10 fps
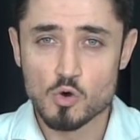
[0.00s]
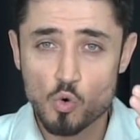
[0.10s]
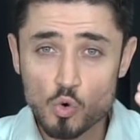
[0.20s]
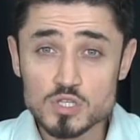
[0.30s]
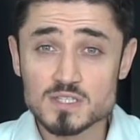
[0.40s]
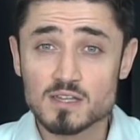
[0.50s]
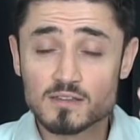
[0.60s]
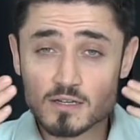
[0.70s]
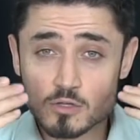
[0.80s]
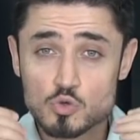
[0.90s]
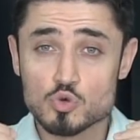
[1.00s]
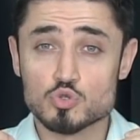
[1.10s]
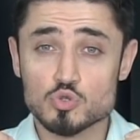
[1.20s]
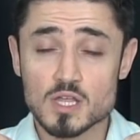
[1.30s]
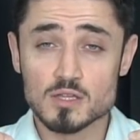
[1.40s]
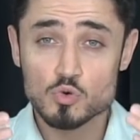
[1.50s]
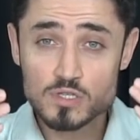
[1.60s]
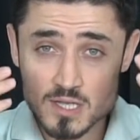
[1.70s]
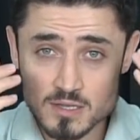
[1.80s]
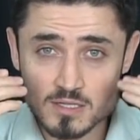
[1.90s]
o insanların gözünden, o
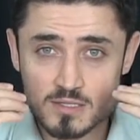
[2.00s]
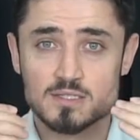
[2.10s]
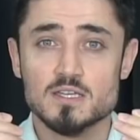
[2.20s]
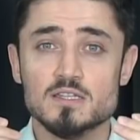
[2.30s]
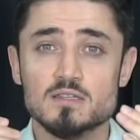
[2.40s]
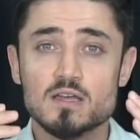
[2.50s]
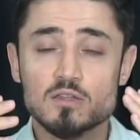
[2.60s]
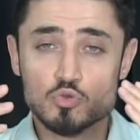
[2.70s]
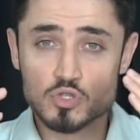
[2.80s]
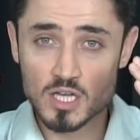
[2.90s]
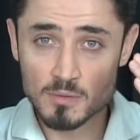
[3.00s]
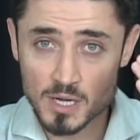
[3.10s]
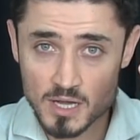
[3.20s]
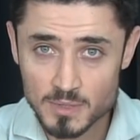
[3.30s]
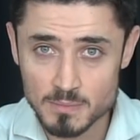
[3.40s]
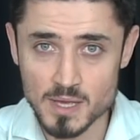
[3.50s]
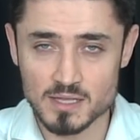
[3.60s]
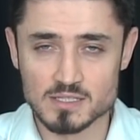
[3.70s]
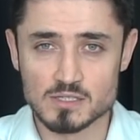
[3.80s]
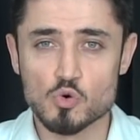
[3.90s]
insanların zihninden dünyaya bakabilmektir.